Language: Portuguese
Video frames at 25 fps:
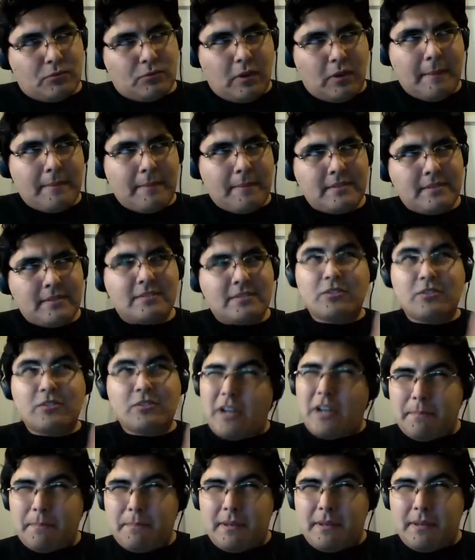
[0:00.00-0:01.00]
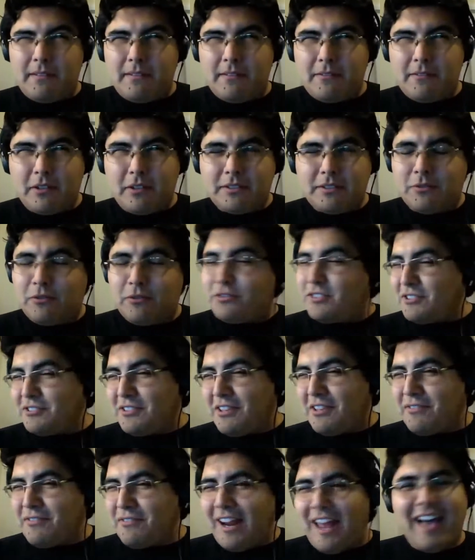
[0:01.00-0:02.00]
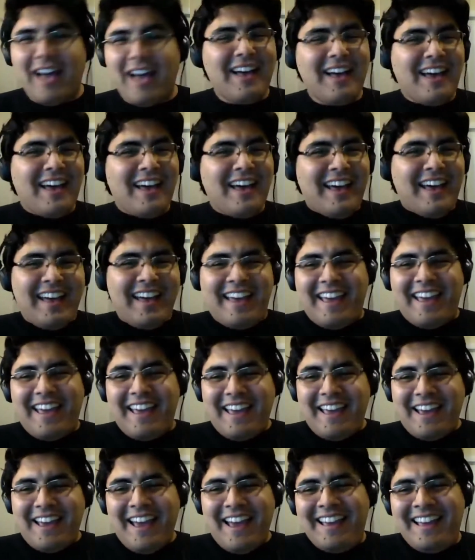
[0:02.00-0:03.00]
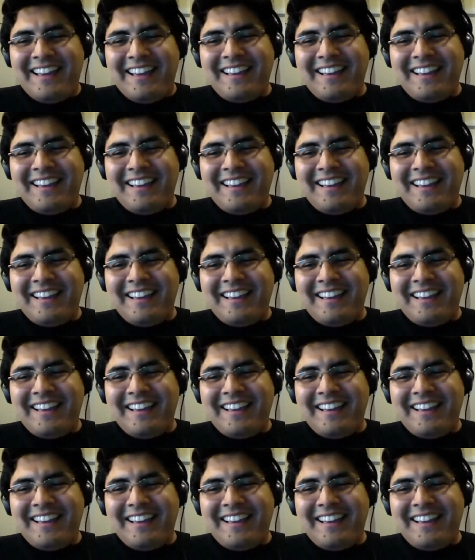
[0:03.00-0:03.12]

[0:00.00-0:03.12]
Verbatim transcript: web scraping, nossa, não consigo nem falar, é,